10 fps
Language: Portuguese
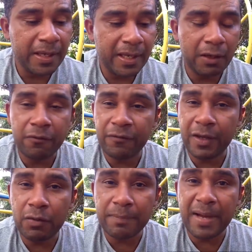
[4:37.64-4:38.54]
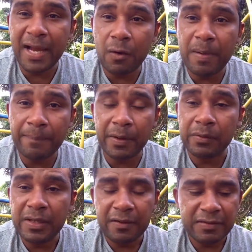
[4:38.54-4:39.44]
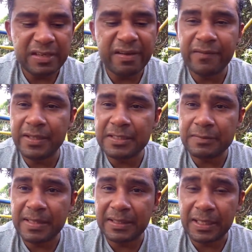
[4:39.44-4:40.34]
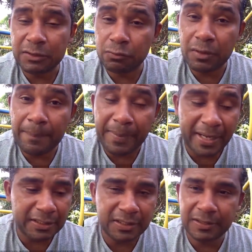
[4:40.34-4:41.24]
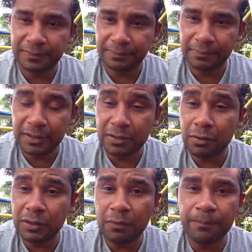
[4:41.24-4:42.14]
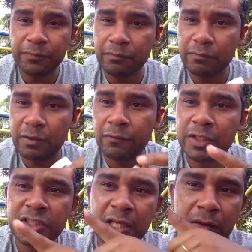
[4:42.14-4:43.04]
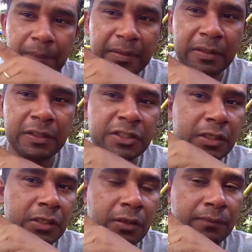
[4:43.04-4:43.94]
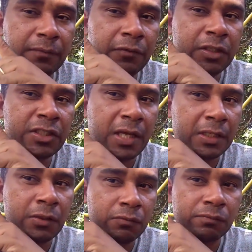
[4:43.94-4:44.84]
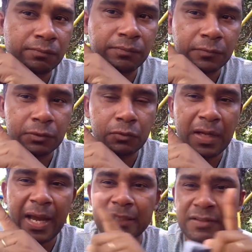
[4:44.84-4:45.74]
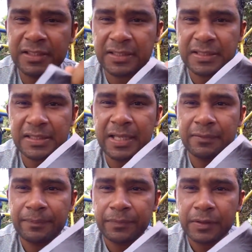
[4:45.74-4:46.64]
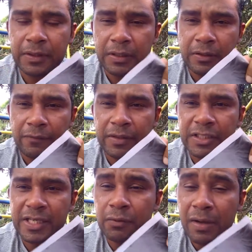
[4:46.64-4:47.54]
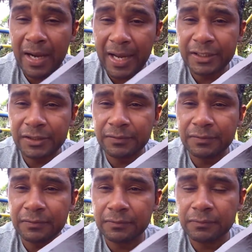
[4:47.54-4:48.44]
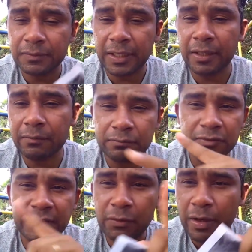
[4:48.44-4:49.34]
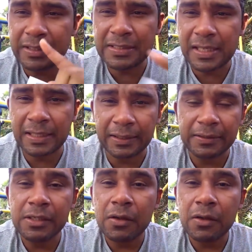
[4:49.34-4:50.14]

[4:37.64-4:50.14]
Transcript: É um ferro que marca o papel. Você vai ver esses materiais tudo na prática. Beleza? Eu tenho um, Eu vou deixar aqui uma playlist aqui, ó. Eu vou deixar aqui um no card, não sei se é desse lado. Vou deixar no card... É, não sei qual é desse lado aí.